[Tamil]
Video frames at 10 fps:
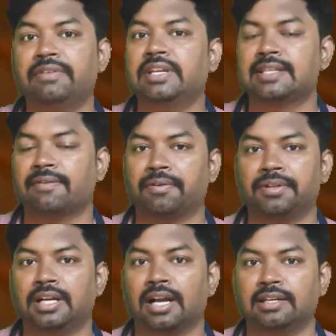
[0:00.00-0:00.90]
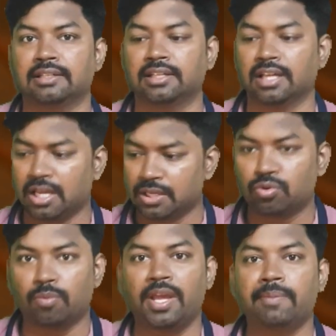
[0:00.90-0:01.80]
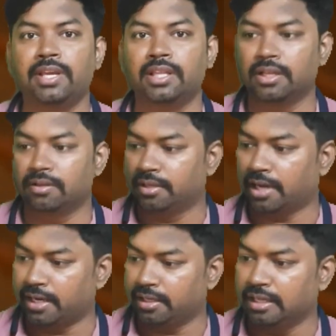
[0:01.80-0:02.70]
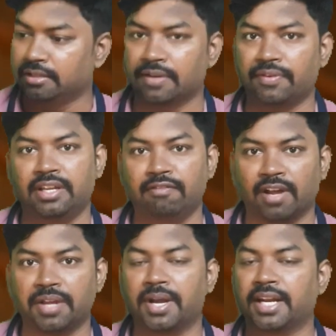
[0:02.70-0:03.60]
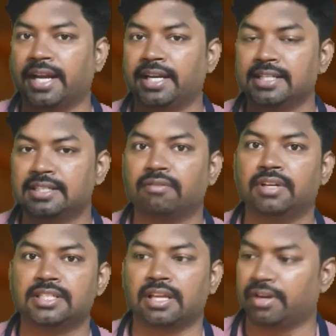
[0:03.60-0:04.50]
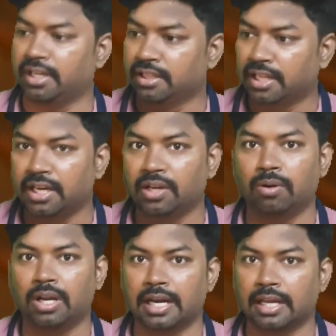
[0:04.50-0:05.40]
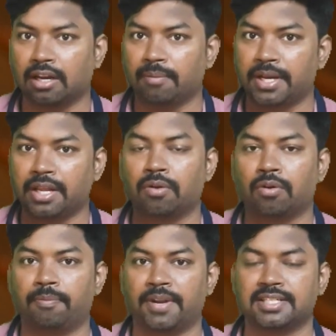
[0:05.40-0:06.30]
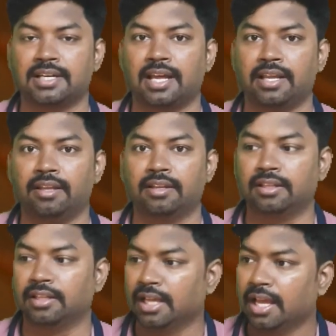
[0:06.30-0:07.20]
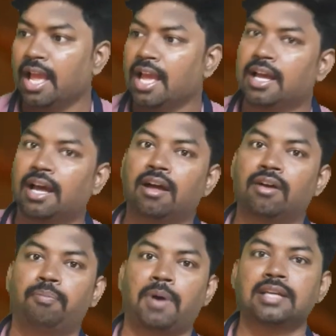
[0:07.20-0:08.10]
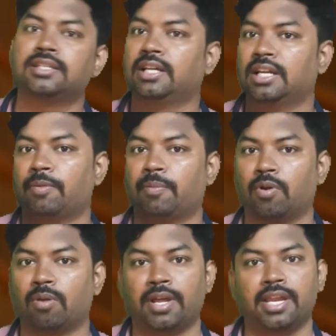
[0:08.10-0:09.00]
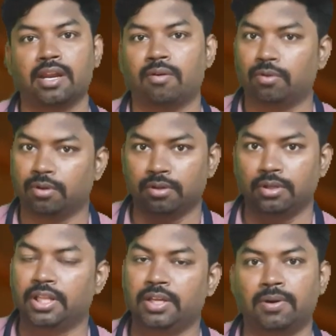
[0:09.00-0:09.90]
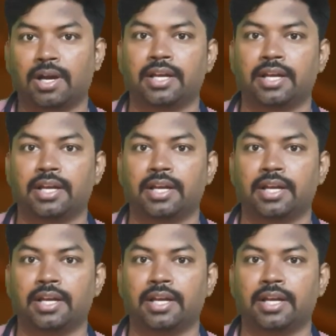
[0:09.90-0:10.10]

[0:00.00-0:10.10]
செவன்ட்டி செவனை வந்து காட்டுது ஸோ மேபி இது நைன்டீன் செவன்டி ஃபைவ் அண்ட் நைன்டீன் செவன்ட்டி செவன் இந்த ரெண்டுக்குள்ளே நடக்கிற மாதிரியான ஒரு ப்ரெசண்ட்டாக இருந்து பாஸ்ட்டுக்கு நம்ம போகிற மாதிரியான ஒரு இதையும்